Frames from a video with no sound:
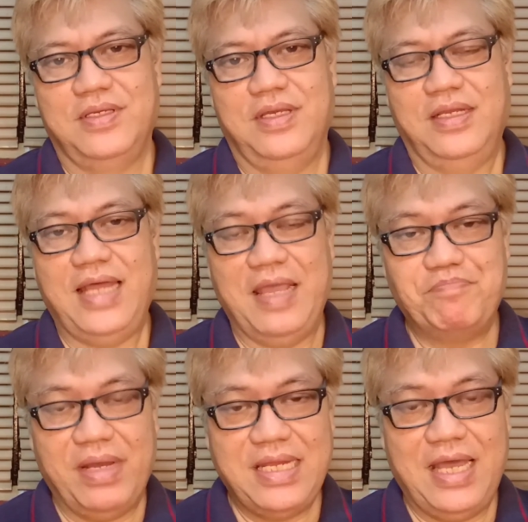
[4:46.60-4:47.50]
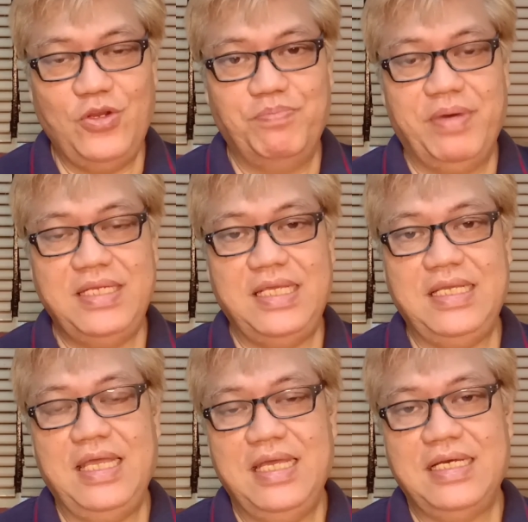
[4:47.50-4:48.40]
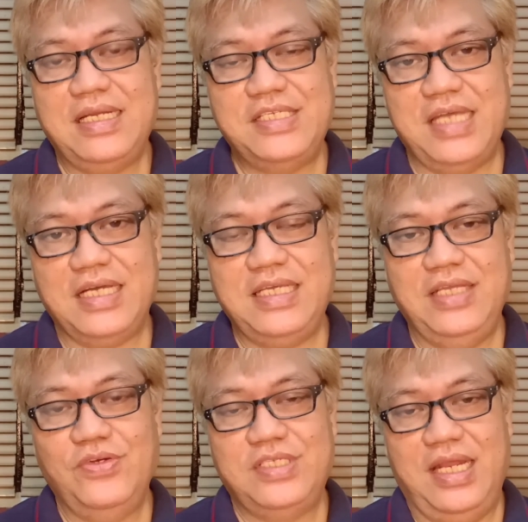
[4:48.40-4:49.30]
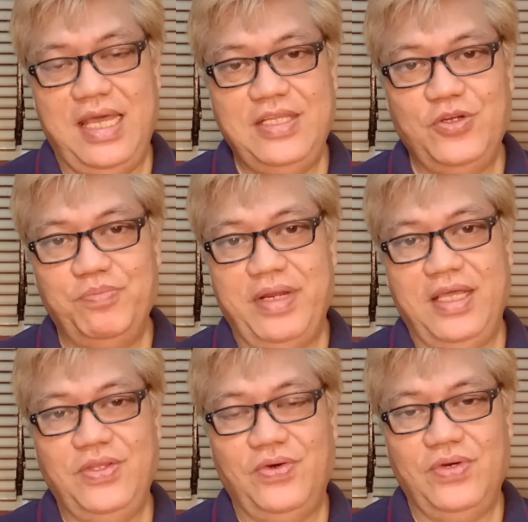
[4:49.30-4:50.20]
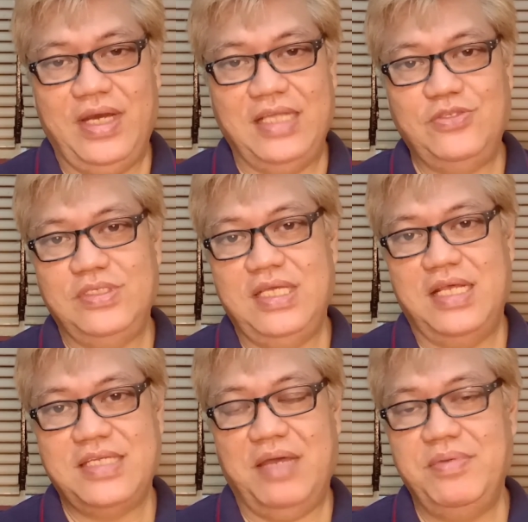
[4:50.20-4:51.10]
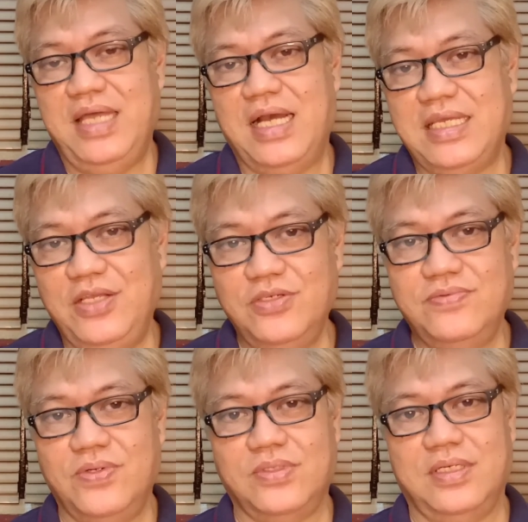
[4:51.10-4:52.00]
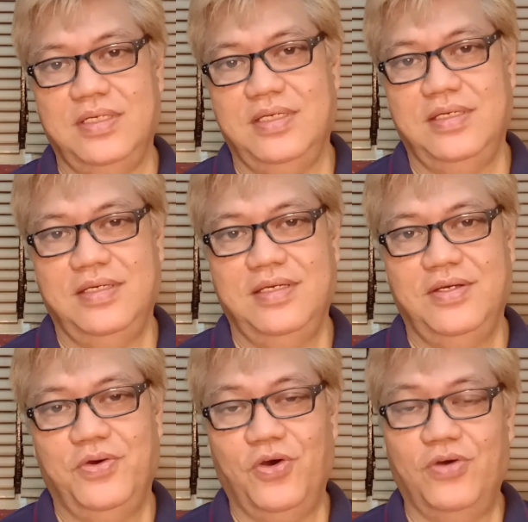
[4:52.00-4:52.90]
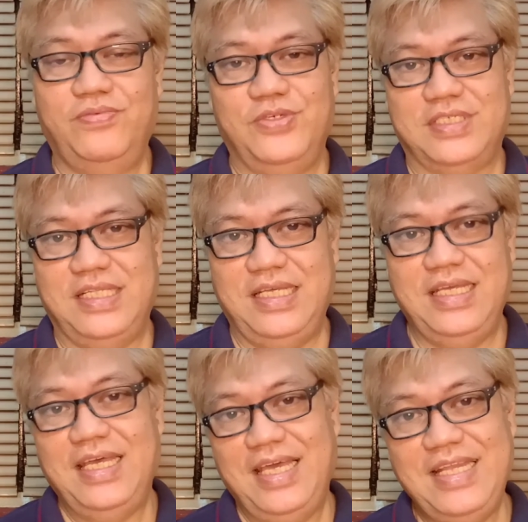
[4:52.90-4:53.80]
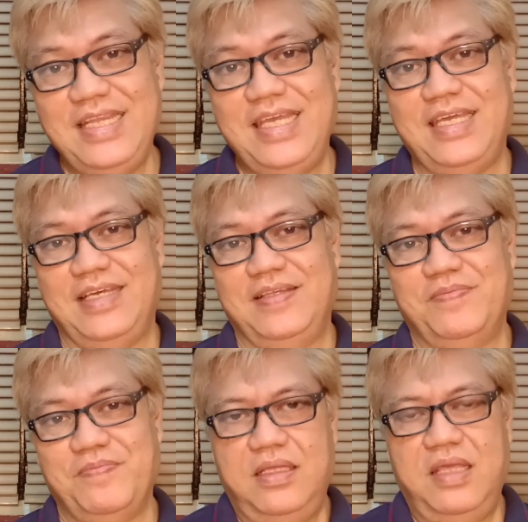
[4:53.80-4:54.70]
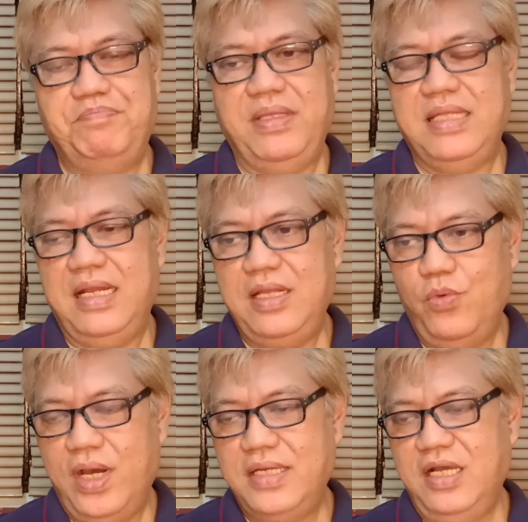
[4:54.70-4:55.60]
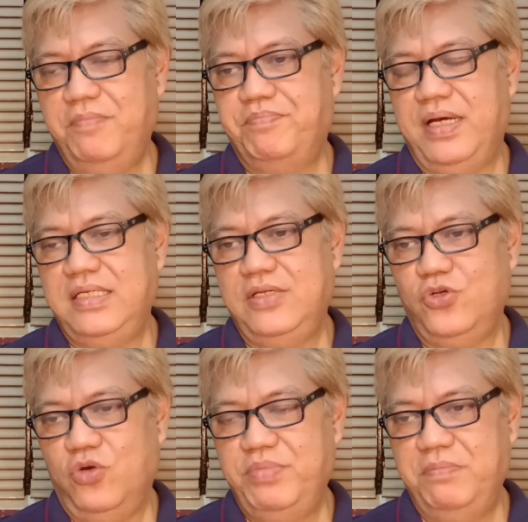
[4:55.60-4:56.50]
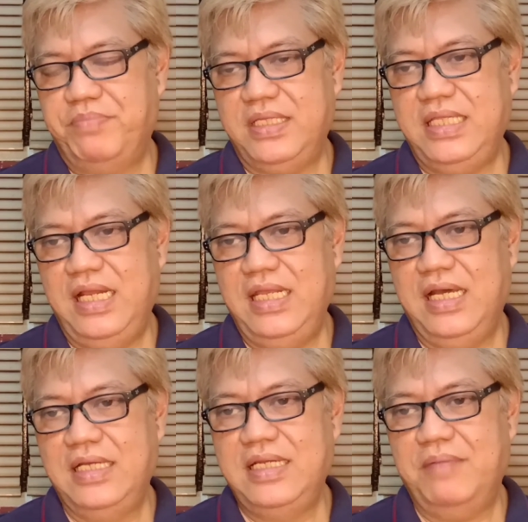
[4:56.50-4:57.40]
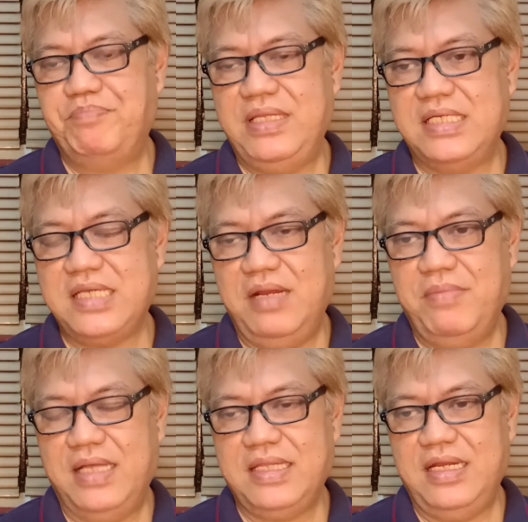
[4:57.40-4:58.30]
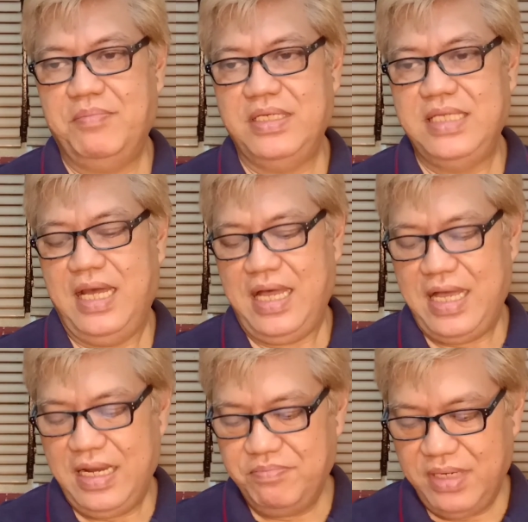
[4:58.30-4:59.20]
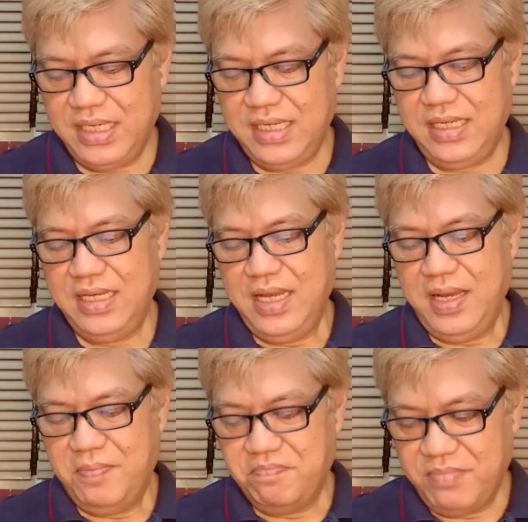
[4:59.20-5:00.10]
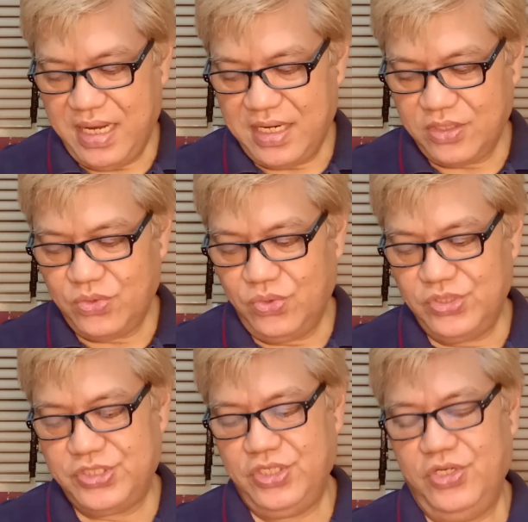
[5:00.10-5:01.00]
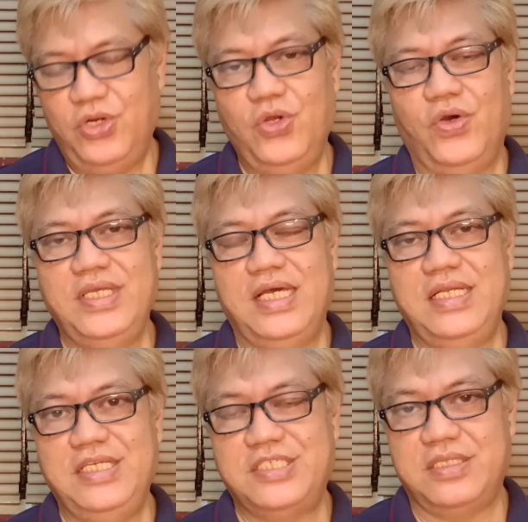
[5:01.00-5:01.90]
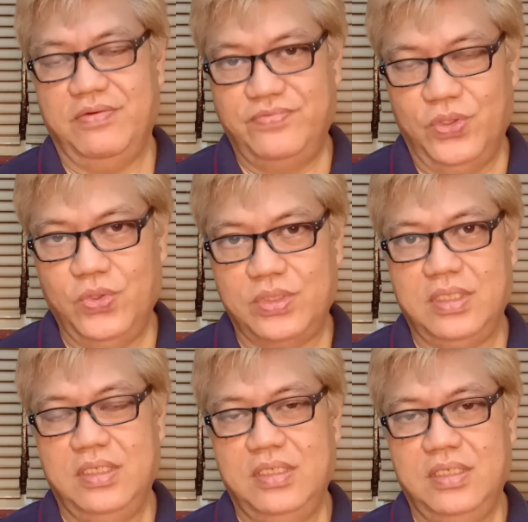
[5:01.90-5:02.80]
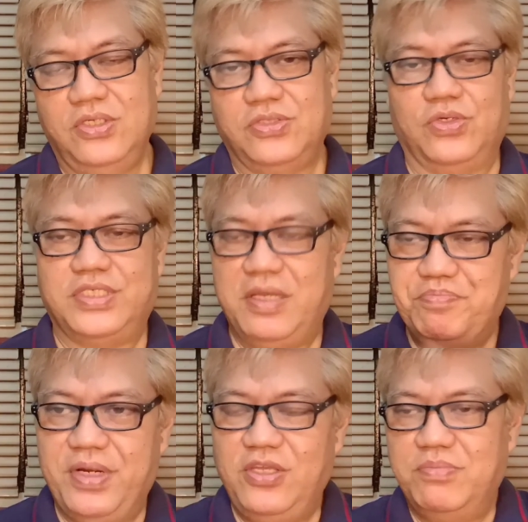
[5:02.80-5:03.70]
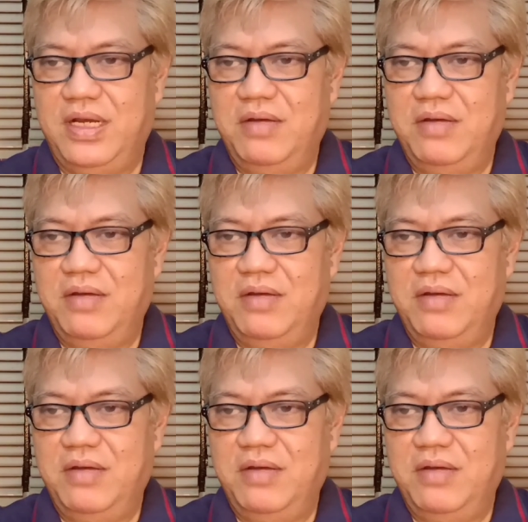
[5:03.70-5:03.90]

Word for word: na ipanalo ba ni Chris Aquino, si Lenny Robredo at yung sinasabing Aquino vote? Obviously, hindi. Ipinaliwanag pa ni Robin Padilla na pinasalamatan naman niya ang mga Marcos loyalist vote. So syempre yung mga